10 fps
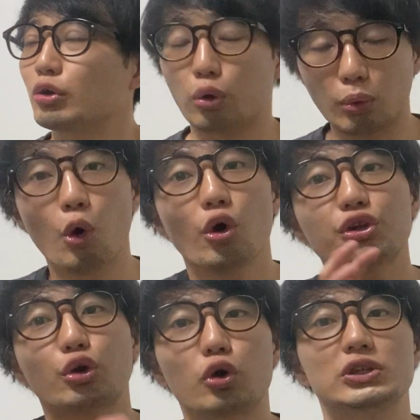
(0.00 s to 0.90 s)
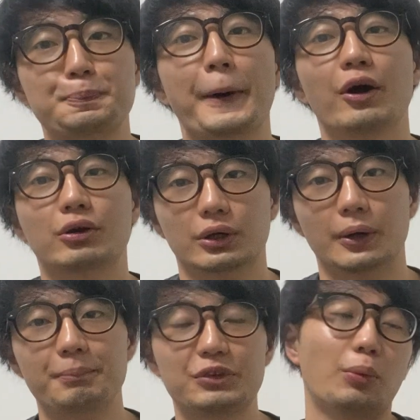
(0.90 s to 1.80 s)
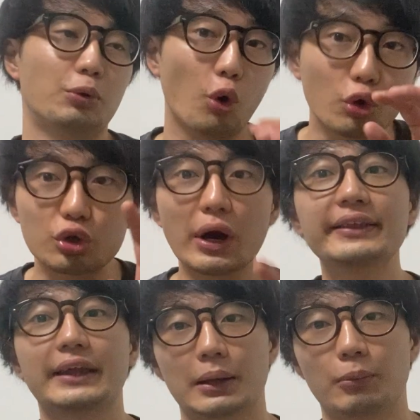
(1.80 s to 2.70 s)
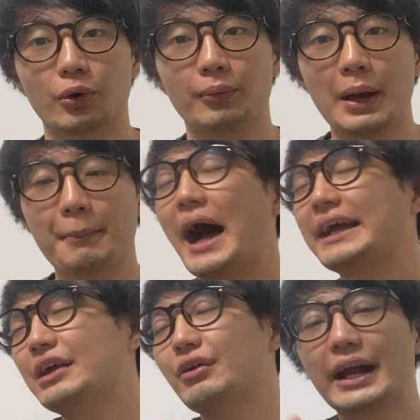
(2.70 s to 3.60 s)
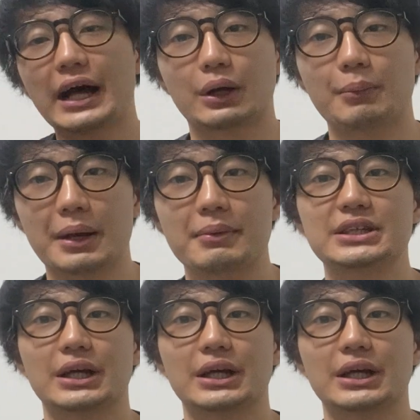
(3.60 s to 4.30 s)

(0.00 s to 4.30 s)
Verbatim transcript: こう、ほんとコスパよく、今日も6ダーだもん。まあ、相手のエラーとかもありました